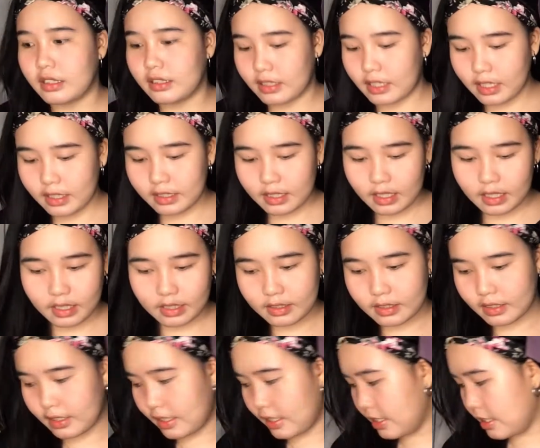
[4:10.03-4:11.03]
Then next
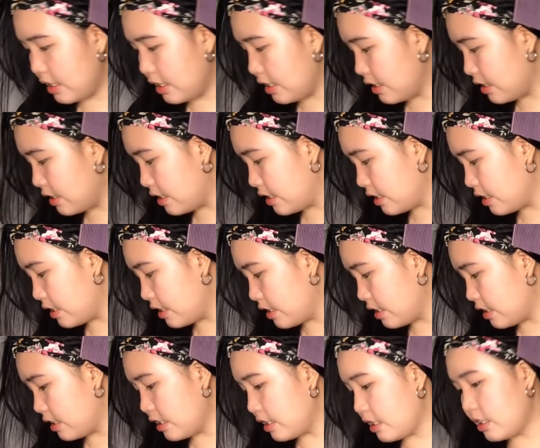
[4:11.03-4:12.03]
is,
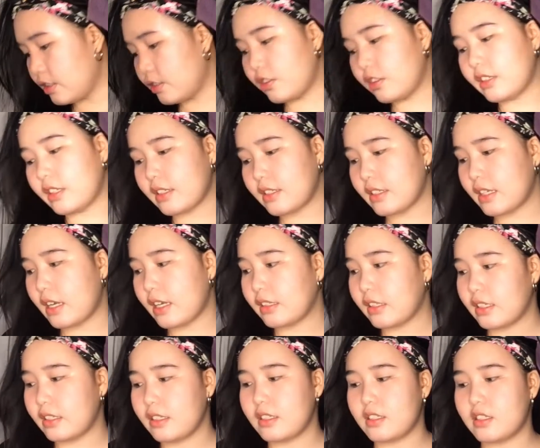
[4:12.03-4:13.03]
thing next
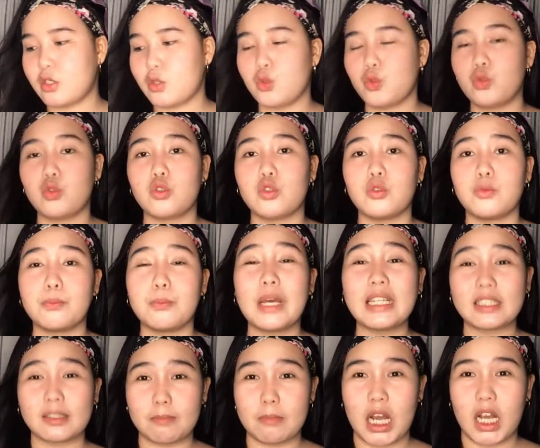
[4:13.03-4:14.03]
natin is yung
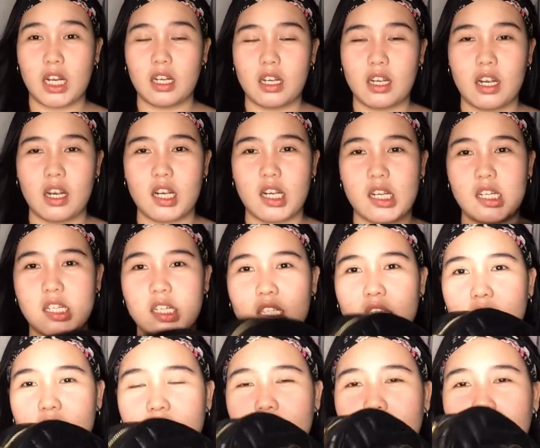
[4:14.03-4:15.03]
belt bag.
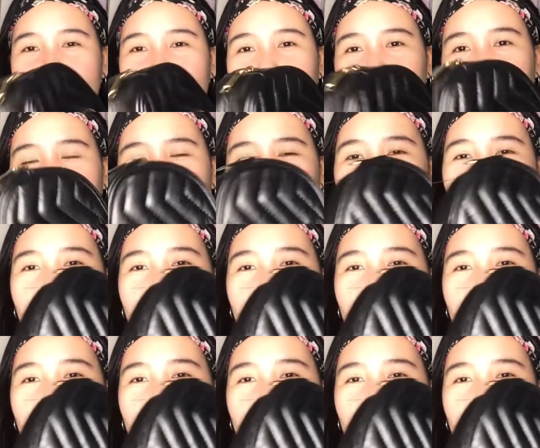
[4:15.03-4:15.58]
Ito.